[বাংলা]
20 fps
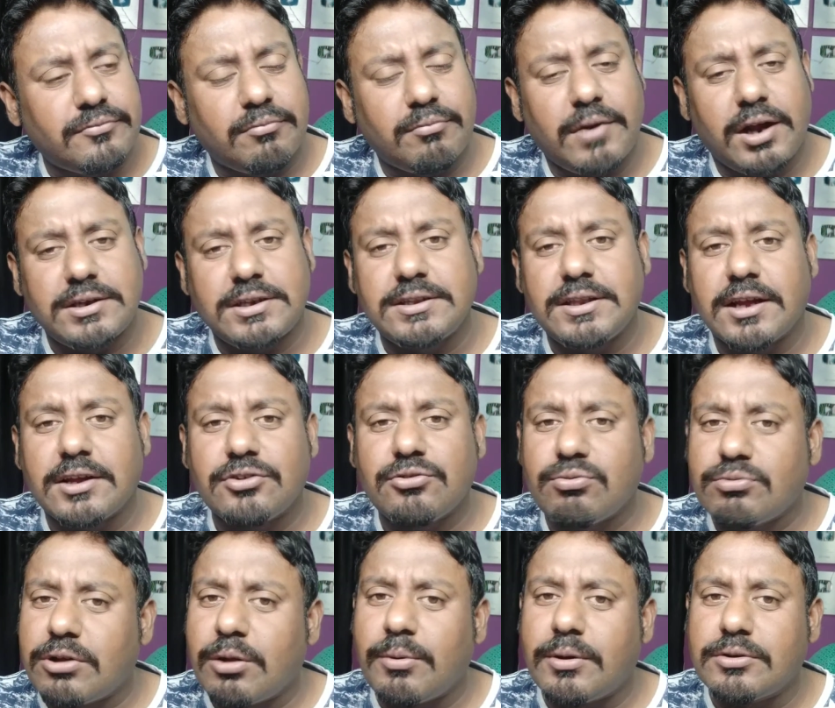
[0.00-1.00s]
মাটি থেকে
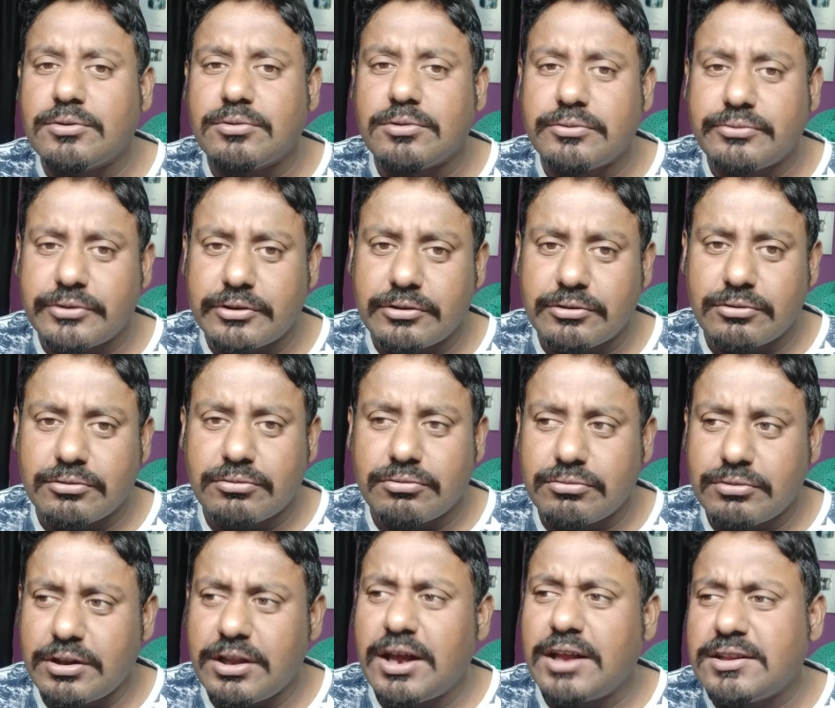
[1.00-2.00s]
সোনা বার করে ফেলতো
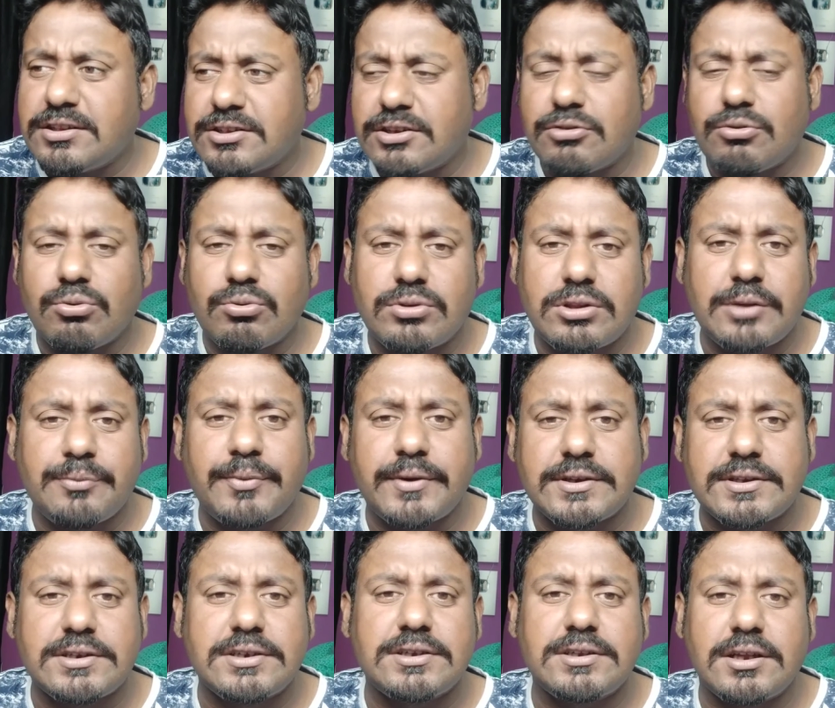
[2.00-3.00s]
নেহাত সে করতে
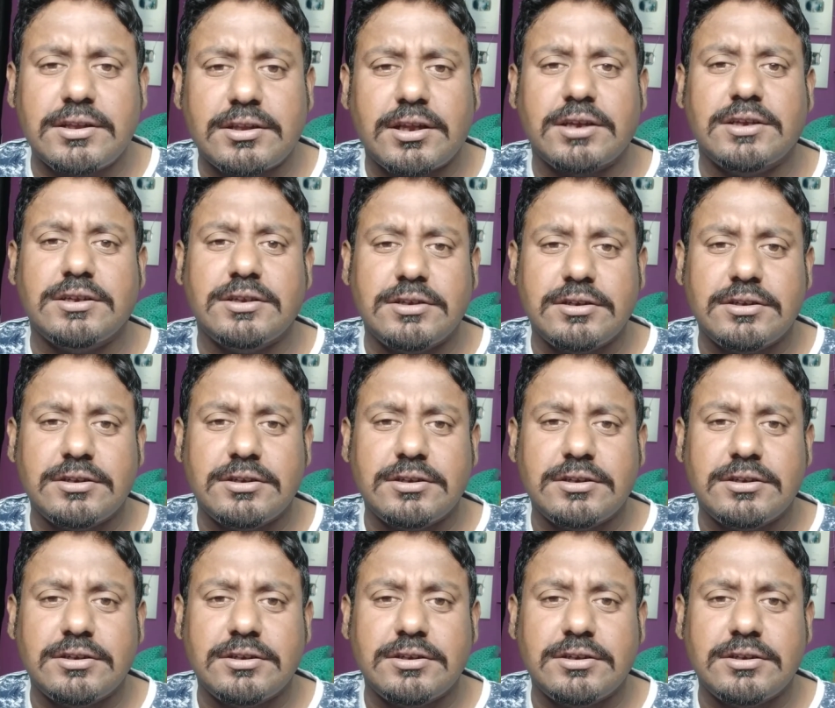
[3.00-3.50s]
পারছে না তাই